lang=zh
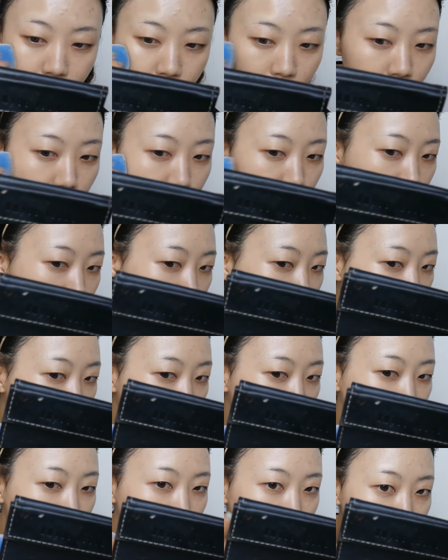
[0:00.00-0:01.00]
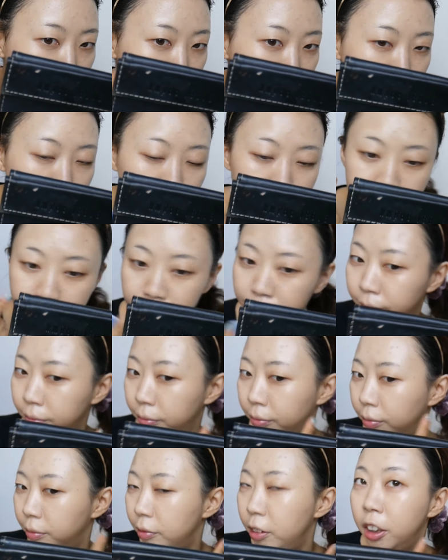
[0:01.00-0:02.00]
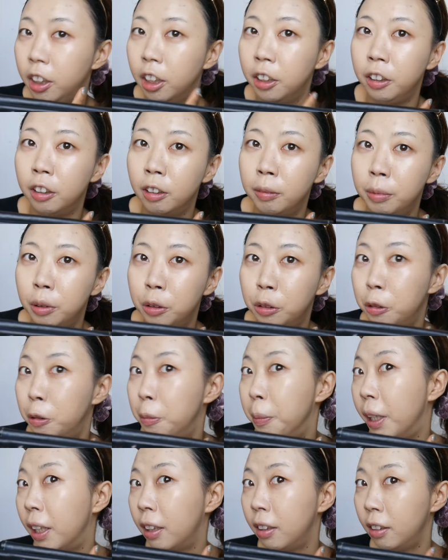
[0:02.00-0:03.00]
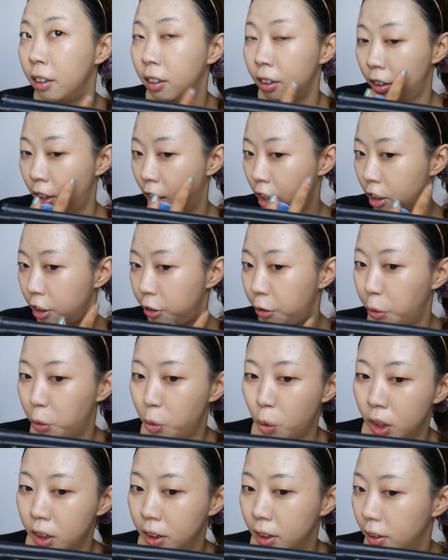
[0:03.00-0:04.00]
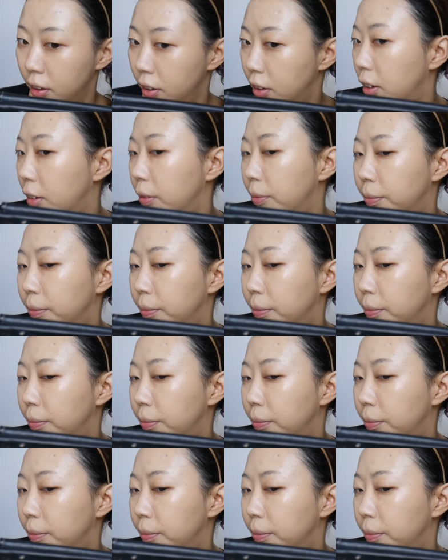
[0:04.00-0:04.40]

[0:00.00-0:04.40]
但是上下来感觉一点都不雾面，它是有光泽的。